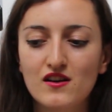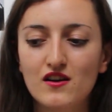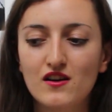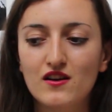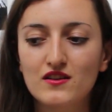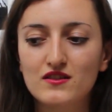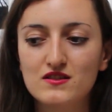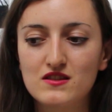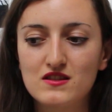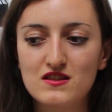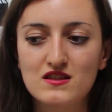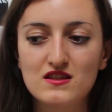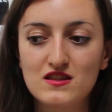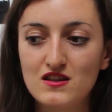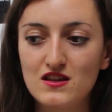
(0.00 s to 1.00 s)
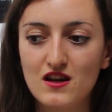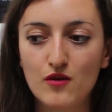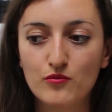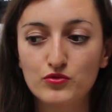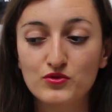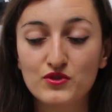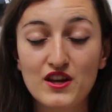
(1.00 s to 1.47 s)
Euh, c'est
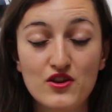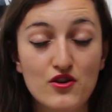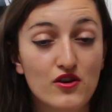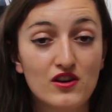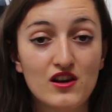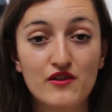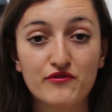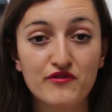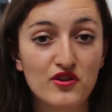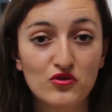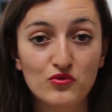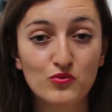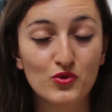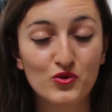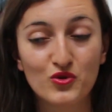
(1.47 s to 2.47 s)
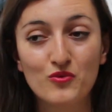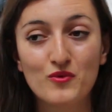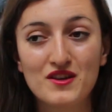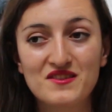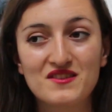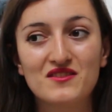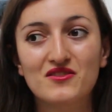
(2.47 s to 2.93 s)
un peu d'ailleurs la fin de mon
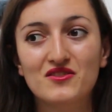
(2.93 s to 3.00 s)
semestre,